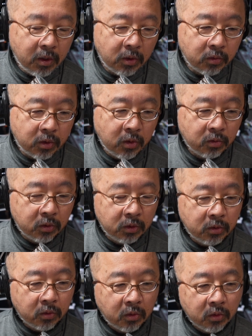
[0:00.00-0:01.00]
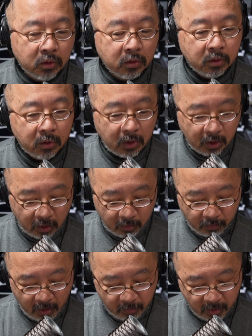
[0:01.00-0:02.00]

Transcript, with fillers: んなの記憶に残る、えまあ、